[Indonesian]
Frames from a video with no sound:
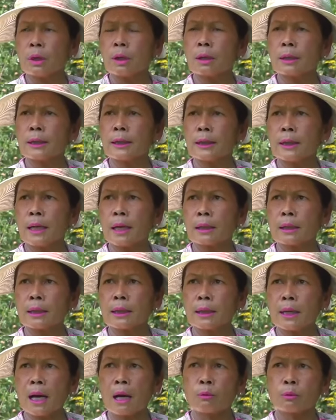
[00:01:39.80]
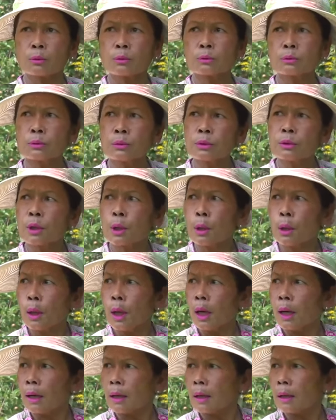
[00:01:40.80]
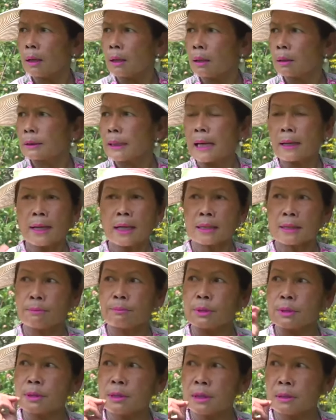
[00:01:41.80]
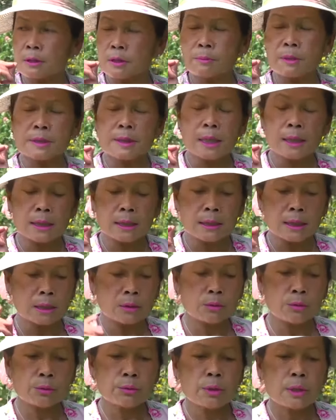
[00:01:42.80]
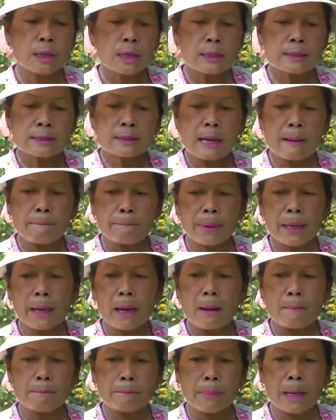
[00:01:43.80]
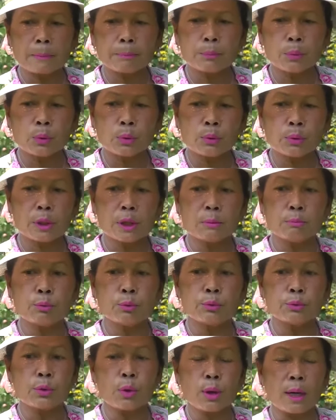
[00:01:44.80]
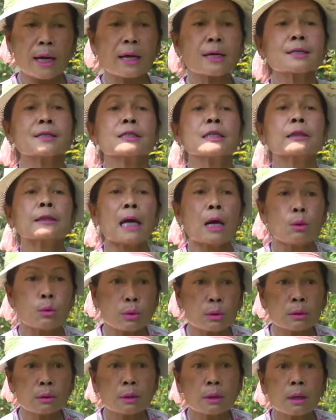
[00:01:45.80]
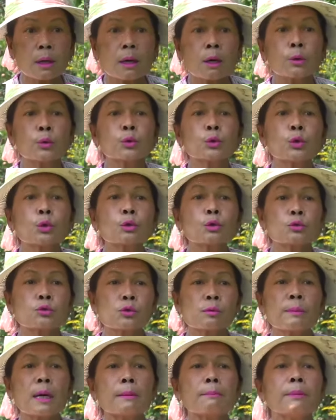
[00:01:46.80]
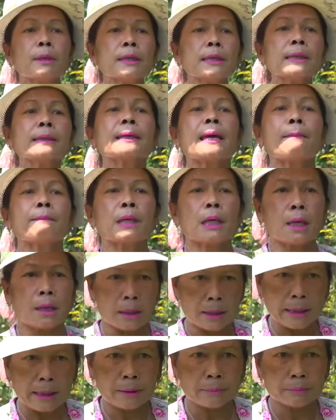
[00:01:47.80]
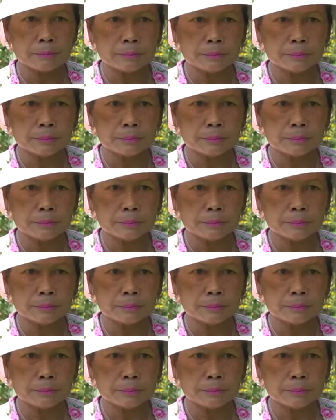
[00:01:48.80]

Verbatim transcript: eh, kira-kira uh, untuk uh, tanah sebesar ini itu sampai 40 ribu dolar setahun untuk cuman beli chemicalnya.